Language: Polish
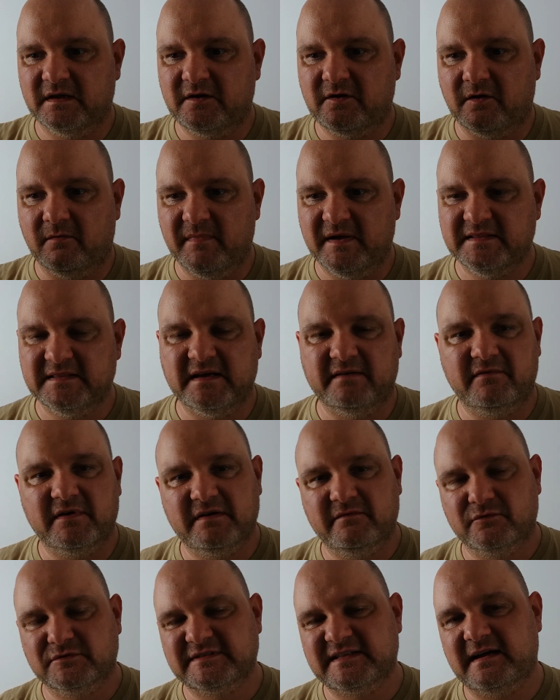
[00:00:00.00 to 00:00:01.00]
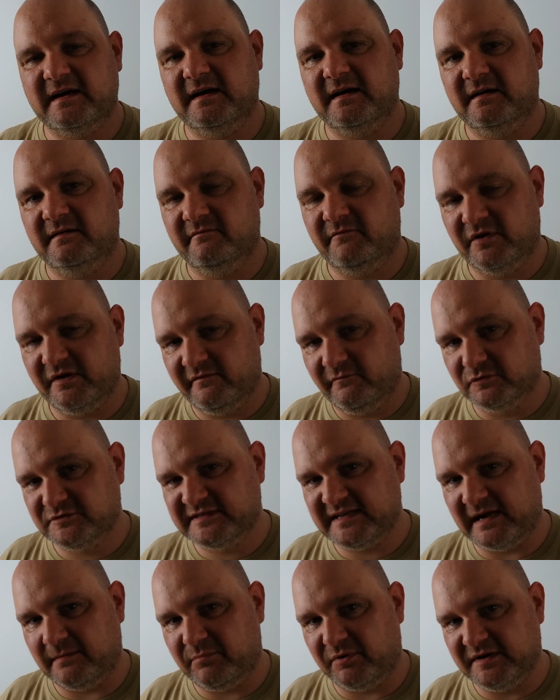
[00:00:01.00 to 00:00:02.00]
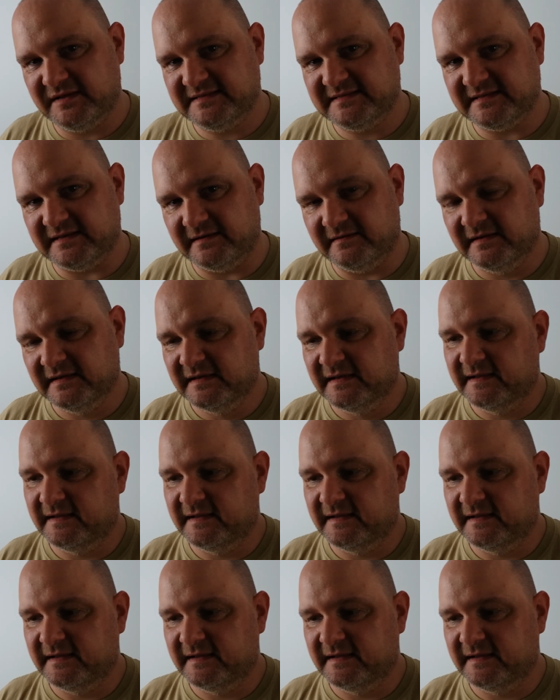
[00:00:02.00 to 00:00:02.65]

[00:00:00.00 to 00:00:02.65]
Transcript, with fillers: Komenda Wojewódzka, Wojewódzka Policji.